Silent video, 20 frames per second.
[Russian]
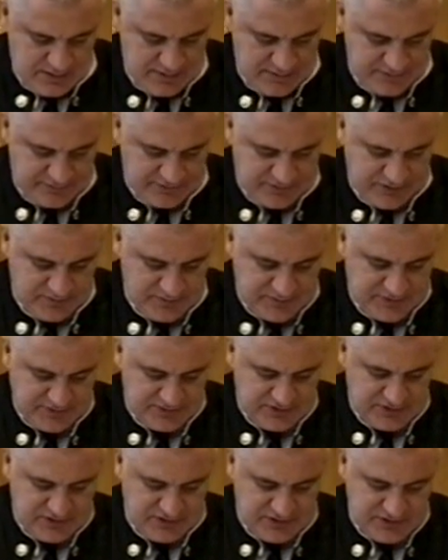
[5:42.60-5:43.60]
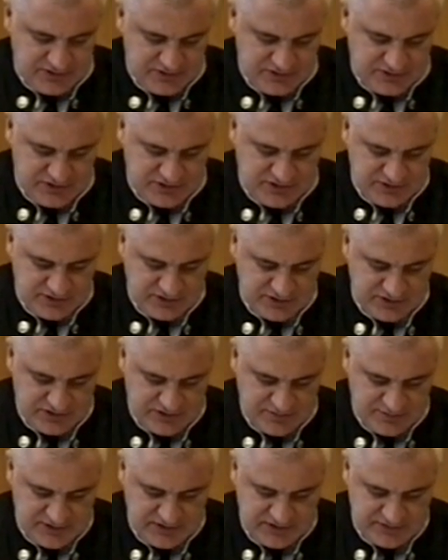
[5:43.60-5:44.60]
Во время проведения линейки на них
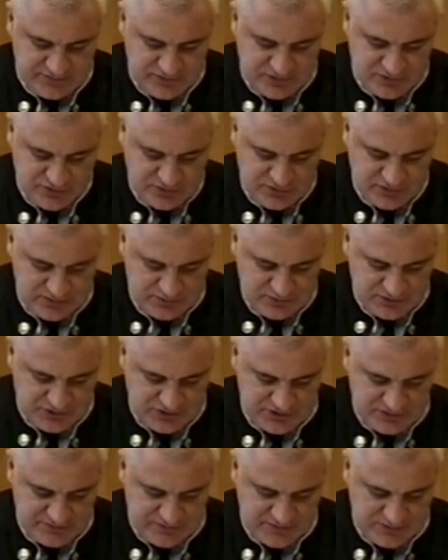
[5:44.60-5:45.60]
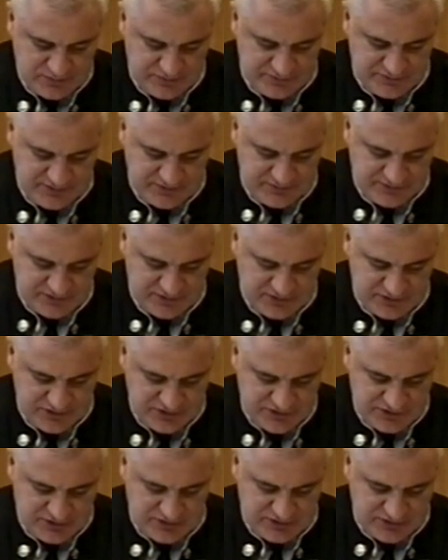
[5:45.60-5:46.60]
напали вооруженные мужчины в камуфлированной
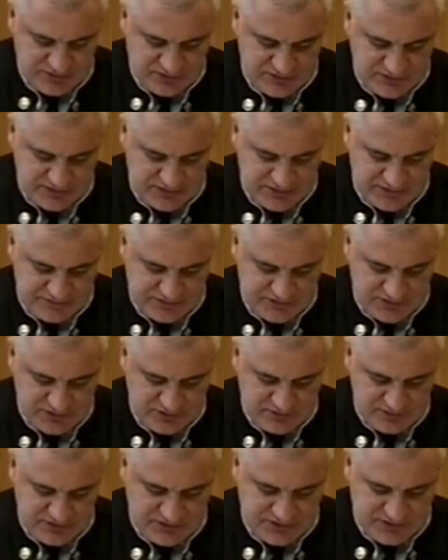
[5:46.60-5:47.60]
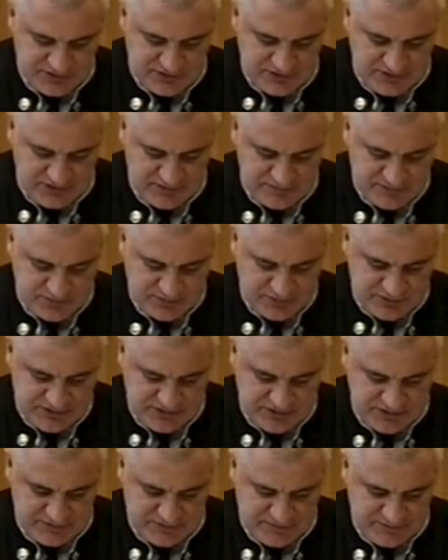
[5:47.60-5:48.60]
одежде, которые всех людей загнали в
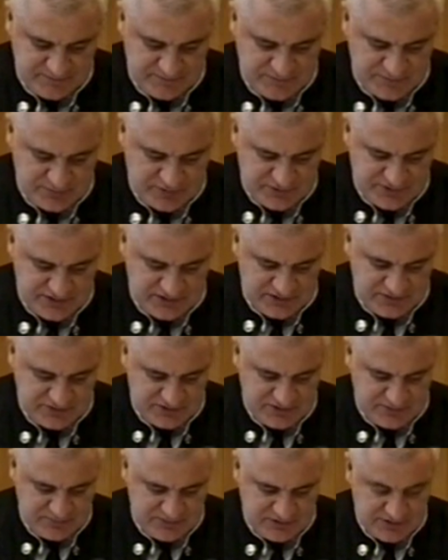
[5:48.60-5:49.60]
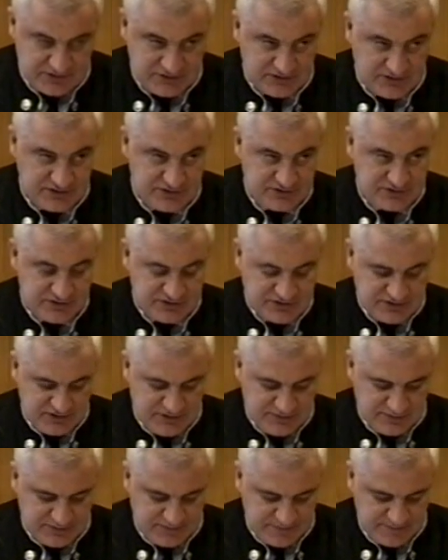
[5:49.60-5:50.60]
спортзал. В спортзале всем приказали сесть
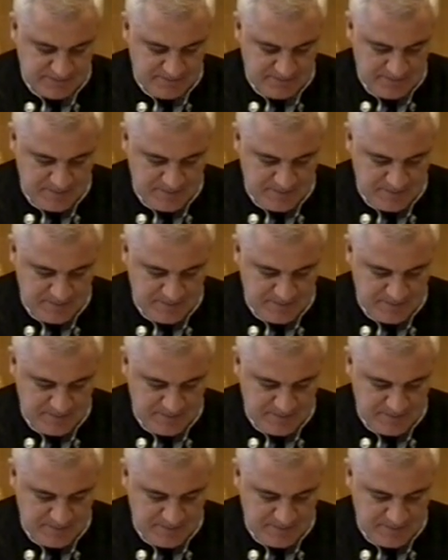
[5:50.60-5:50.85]
на пол.